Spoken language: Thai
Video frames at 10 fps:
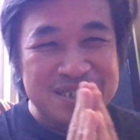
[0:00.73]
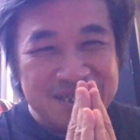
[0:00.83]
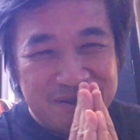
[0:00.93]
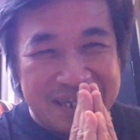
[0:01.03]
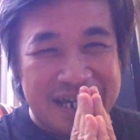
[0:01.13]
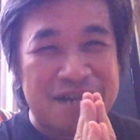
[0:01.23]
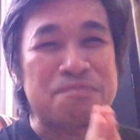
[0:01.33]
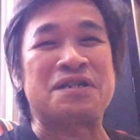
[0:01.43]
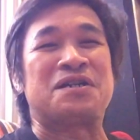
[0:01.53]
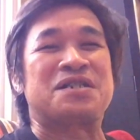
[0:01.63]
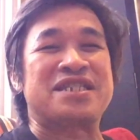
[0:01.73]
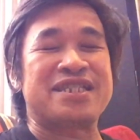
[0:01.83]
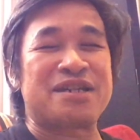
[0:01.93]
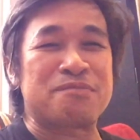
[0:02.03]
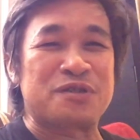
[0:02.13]
สวัสดีครับพี่โอนิติ
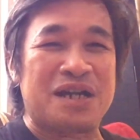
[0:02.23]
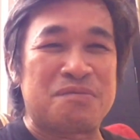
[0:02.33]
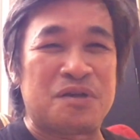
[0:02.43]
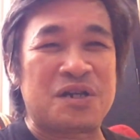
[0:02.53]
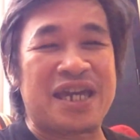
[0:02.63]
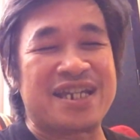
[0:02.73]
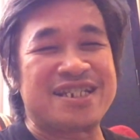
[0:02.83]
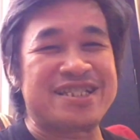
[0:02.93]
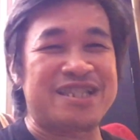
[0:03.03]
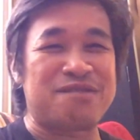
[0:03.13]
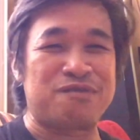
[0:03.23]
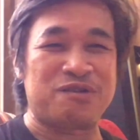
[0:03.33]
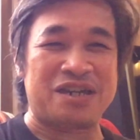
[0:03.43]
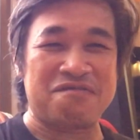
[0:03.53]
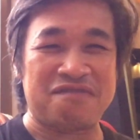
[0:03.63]
เทพคุณครับโอเคนิติเทพโอ
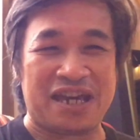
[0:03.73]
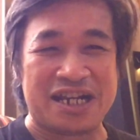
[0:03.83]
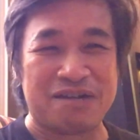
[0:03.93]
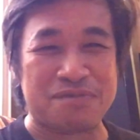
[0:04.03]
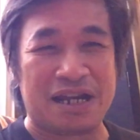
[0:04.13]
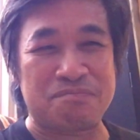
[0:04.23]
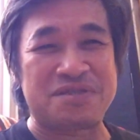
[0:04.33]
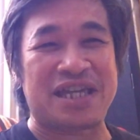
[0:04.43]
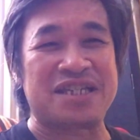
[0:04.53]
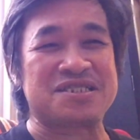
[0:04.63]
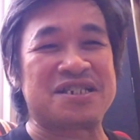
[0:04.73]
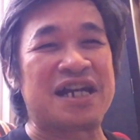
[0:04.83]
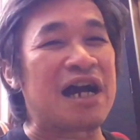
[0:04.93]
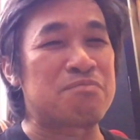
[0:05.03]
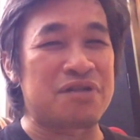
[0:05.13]
เคแฟนคลับครับ ใส่เสื้อ
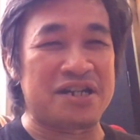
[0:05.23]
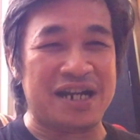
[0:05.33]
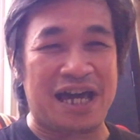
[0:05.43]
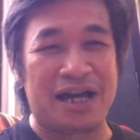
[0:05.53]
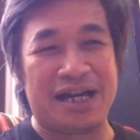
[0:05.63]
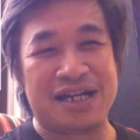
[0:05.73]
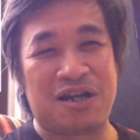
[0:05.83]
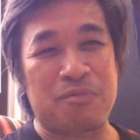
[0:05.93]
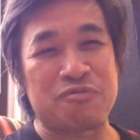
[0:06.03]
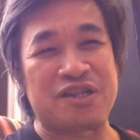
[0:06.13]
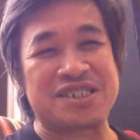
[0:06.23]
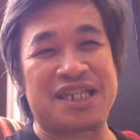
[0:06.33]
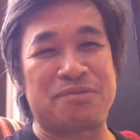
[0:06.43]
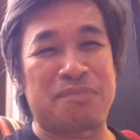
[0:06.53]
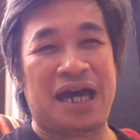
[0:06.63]
Umbrella
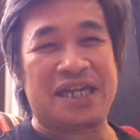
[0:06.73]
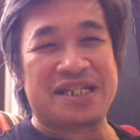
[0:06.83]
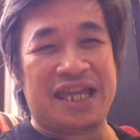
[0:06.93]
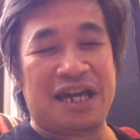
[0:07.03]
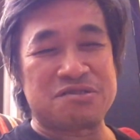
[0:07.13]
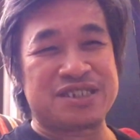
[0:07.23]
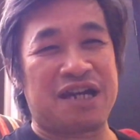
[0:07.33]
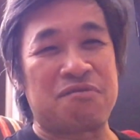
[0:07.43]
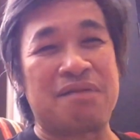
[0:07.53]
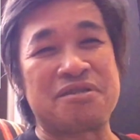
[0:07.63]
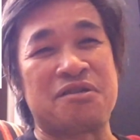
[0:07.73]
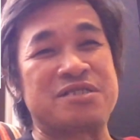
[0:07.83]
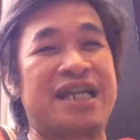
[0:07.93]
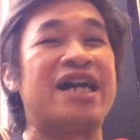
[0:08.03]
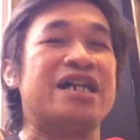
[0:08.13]
Corporation มาอีกแล้ว แสดงว่าพี่โอ
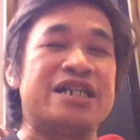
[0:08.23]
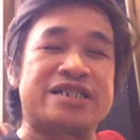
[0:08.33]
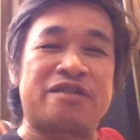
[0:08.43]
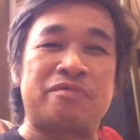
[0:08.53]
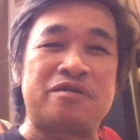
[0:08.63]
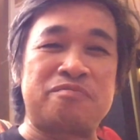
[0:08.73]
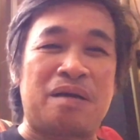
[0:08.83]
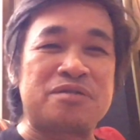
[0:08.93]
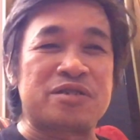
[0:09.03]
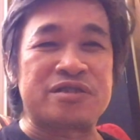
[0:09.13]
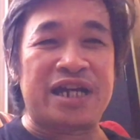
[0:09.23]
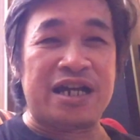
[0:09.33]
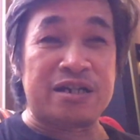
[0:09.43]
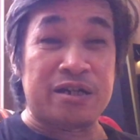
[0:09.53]
จะรีวิวภาพยนตร์เรื่อง